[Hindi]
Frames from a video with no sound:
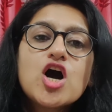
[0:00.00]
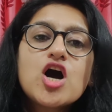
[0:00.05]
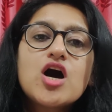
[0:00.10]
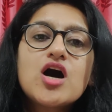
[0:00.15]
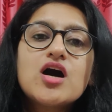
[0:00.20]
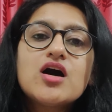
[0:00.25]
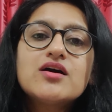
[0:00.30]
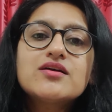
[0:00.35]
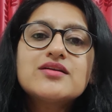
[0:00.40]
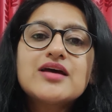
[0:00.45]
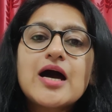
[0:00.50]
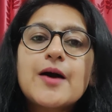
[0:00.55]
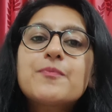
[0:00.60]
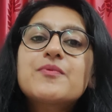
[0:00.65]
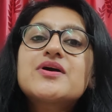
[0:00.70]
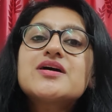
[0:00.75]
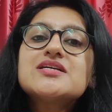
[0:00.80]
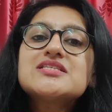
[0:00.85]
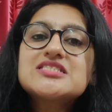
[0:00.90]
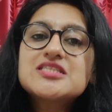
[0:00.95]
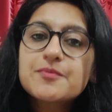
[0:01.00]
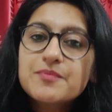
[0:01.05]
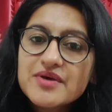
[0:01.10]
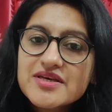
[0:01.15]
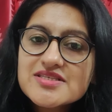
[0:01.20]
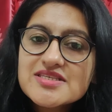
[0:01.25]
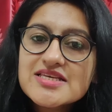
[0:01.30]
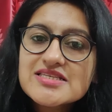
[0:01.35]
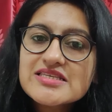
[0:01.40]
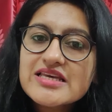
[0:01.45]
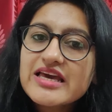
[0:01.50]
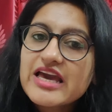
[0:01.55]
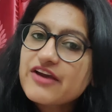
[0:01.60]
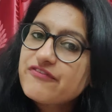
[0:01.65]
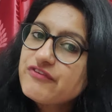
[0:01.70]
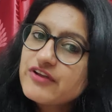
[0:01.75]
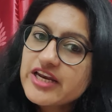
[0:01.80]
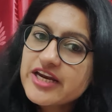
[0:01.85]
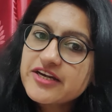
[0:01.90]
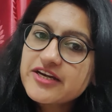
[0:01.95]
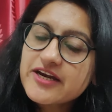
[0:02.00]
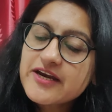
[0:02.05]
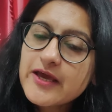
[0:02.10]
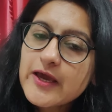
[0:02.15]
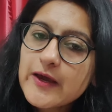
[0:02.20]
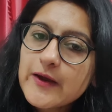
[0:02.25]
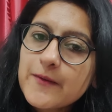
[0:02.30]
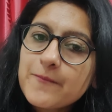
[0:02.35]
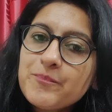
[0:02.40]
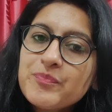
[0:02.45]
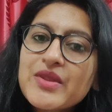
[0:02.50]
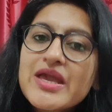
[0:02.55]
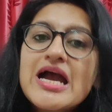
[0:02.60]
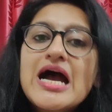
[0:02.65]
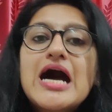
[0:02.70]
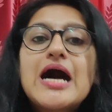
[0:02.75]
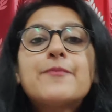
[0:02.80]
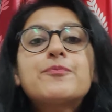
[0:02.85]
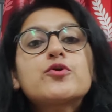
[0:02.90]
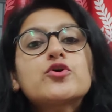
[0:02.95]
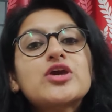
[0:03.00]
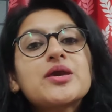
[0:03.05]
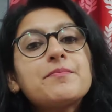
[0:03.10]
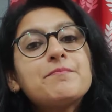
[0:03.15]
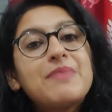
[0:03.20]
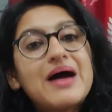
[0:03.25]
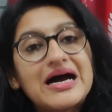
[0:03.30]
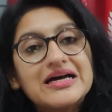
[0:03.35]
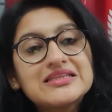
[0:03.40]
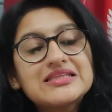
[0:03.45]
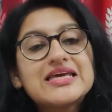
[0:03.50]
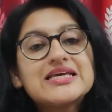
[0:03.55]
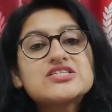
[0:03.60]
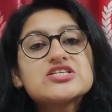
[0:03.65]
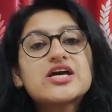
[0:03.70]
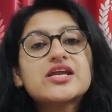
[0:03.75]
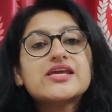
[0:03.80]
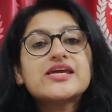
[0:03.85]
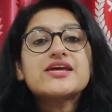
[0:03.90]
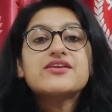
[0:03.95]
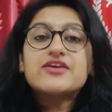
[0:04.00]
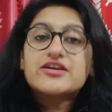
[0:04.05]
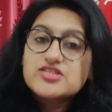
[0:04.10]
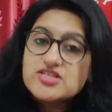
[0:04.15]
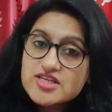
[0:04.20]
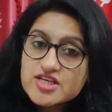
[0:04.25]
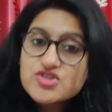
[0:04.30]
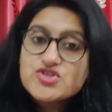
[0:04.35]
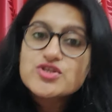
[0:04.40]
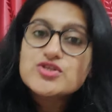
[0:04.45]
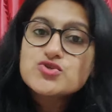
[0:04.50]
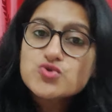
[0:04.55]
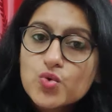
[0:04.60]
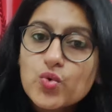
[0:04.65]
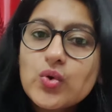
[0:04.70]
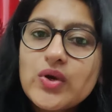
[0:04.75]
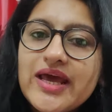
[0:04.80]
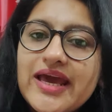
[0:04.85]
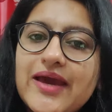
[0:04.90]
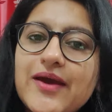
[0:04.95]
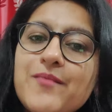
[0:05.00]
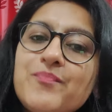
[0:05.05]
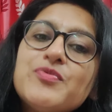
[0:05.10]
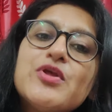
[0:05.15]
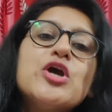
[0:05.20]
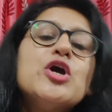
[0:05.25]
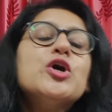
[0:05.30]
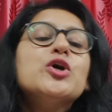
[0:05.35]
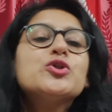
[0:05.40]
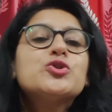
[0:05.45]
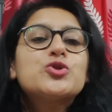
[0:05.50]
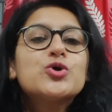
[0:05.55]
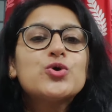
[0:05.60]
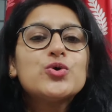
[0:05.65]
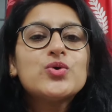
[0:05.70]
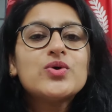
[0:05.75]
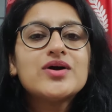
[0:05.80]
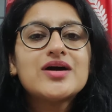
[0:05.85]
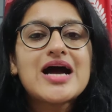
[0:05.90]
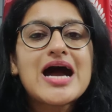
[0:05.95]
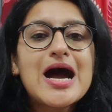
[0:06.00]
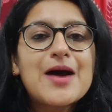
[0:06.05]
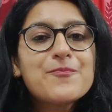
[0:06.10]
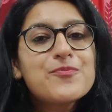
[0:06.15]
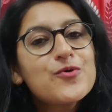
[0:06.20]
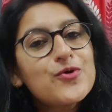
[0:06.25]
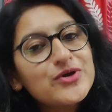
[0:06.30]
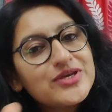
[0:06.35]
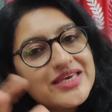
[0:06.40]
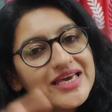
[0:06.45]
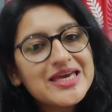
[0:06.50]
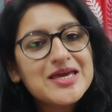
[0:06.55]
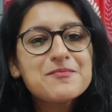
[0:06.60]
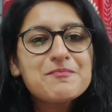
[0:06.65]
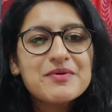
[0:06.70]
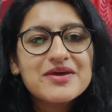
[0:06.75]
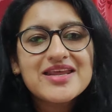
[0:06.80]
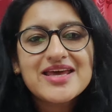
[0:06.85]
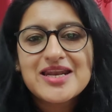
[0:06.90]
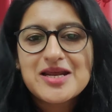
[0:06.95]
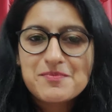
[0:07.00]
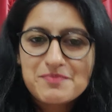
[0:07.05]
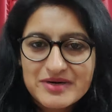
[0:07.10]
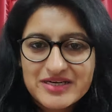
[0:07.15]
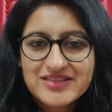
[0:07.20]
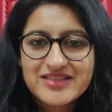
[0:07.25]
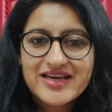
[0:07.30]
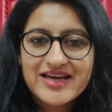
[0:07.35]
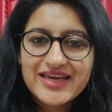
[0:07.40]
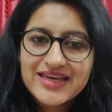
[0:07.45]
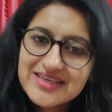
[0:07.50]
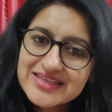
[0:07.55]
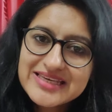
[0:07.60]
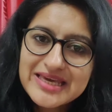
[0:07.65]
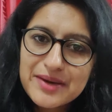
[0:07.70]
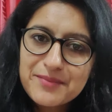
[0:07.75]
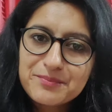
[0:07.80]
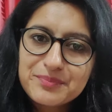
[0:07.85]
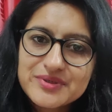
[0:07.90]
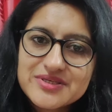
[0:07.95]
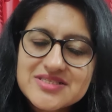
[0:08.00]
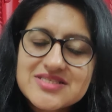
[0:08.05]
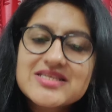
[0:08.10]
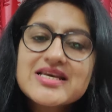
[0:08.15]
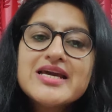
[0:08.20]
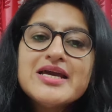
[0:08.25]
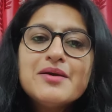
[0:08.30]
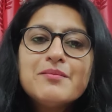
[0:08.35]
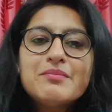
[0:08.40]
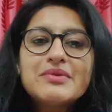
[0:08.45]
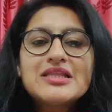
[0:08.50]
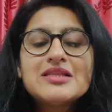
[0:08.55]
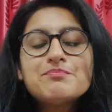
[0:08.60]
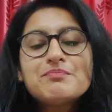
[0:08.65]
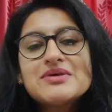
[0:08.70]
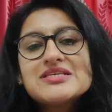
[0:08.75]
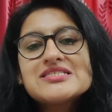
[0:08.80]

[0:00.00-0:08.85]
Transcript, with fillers: और आपका सीबीएसई e से एफिलेटेड है अब क्योंकि बात की जा रही है रेजिडेंशियल स्कूल है तो आपको यहीं पे रहना पड़ता है इन कैंपस मतलब